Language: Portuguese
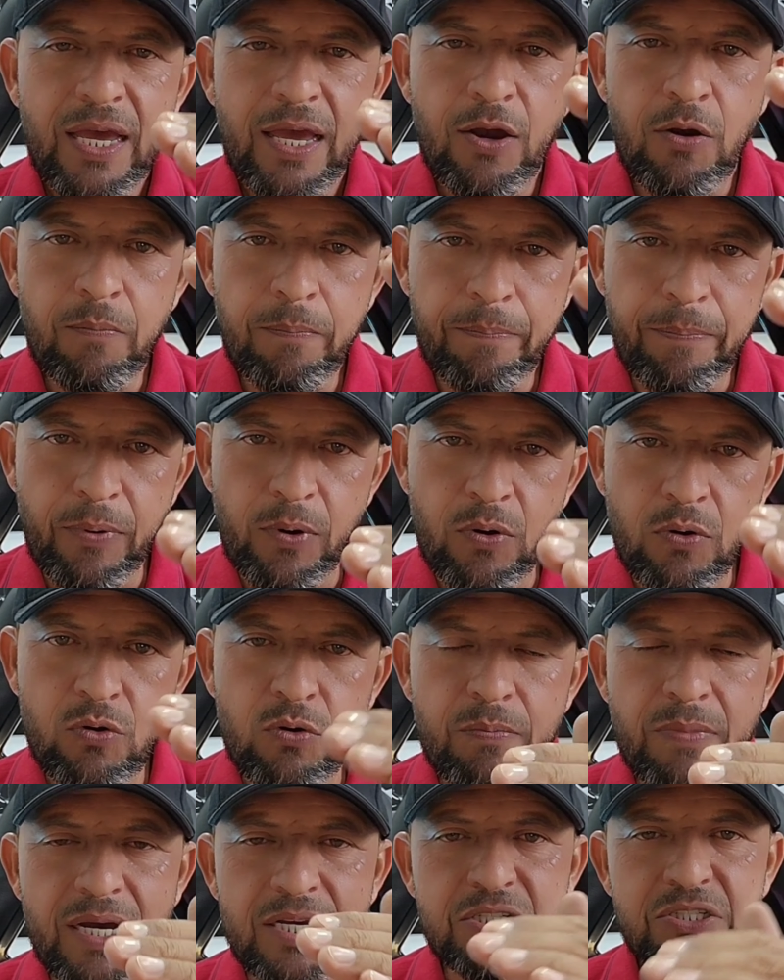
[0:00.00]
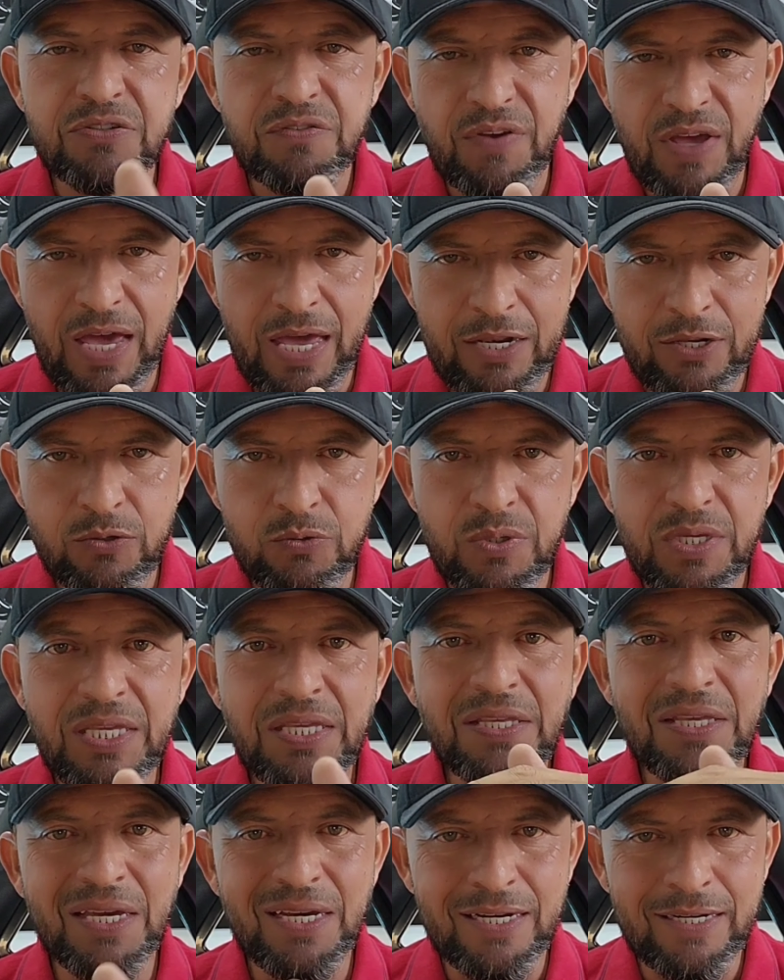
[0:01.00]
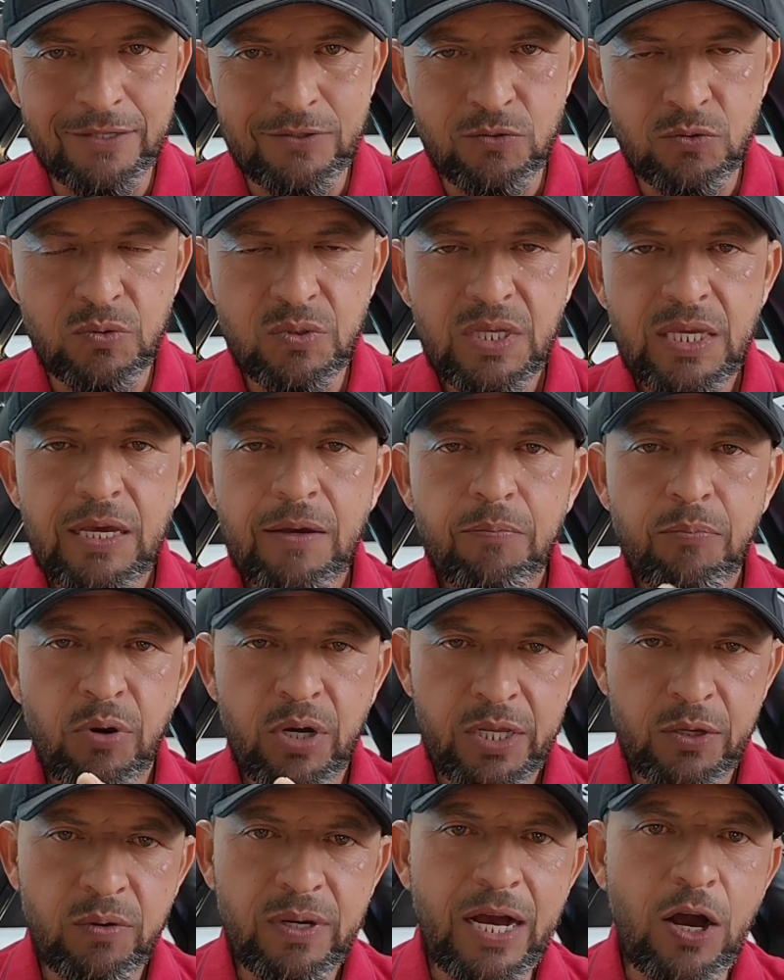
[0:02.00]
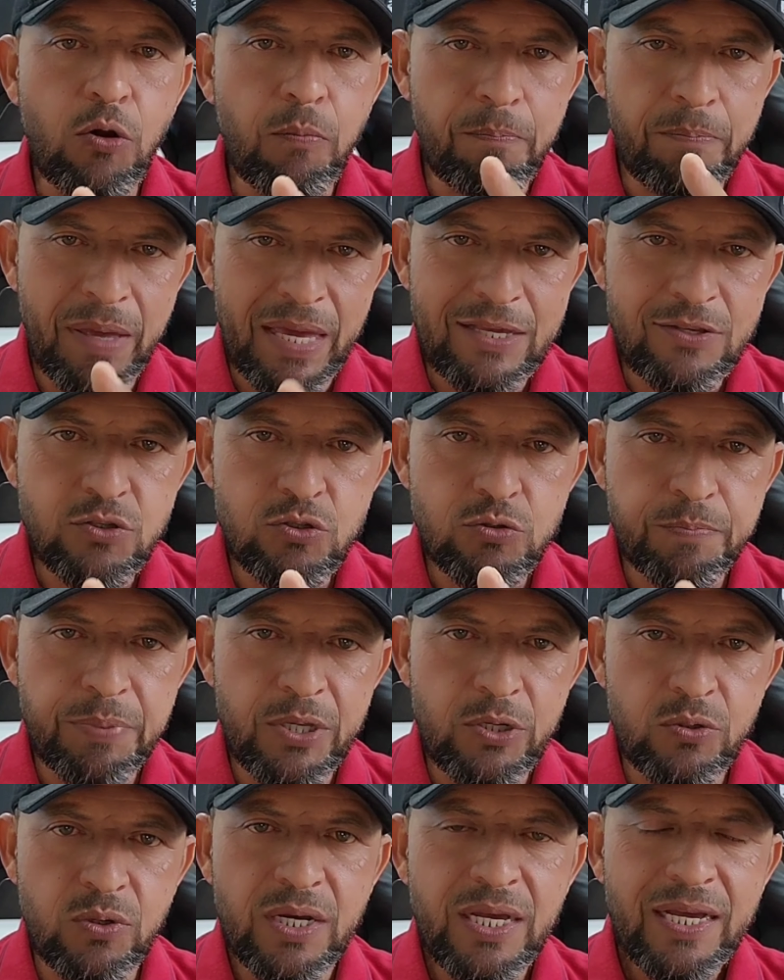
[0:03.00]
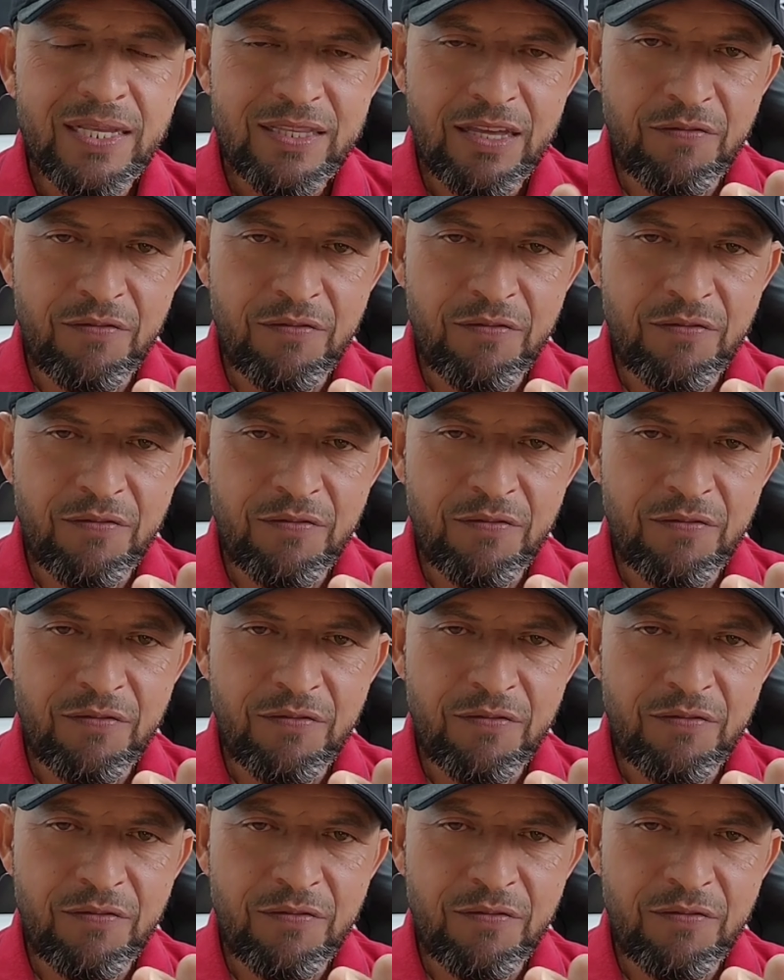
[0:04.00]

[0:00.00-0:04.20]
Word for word: É um pouco mais velho em ano, porém um carro bem superior.